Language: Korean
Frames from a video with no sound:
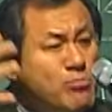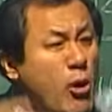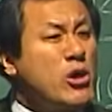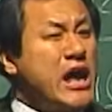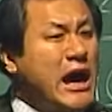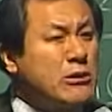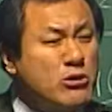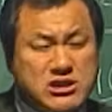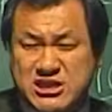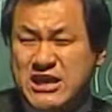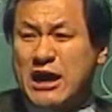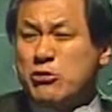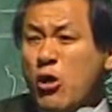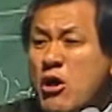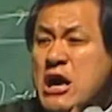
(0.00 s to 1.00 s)
복이 안
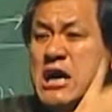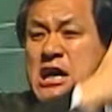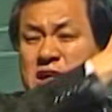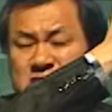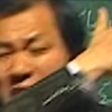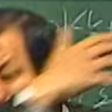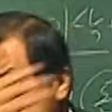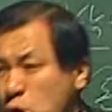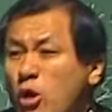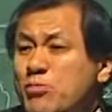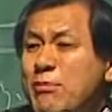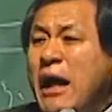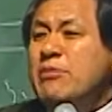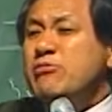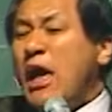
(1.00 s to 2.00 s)
올지라도
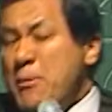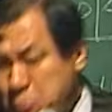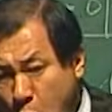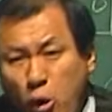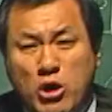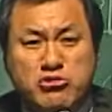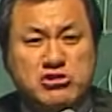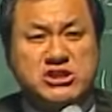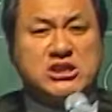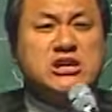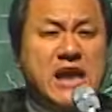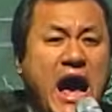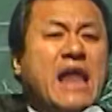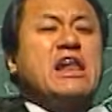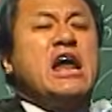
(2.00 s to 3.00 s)
자손만대 복을 주시는
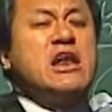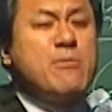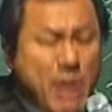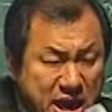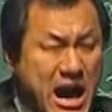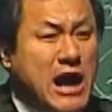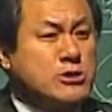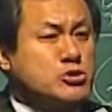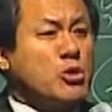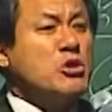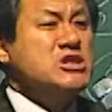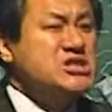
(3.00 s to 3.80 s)
하나님의 약속을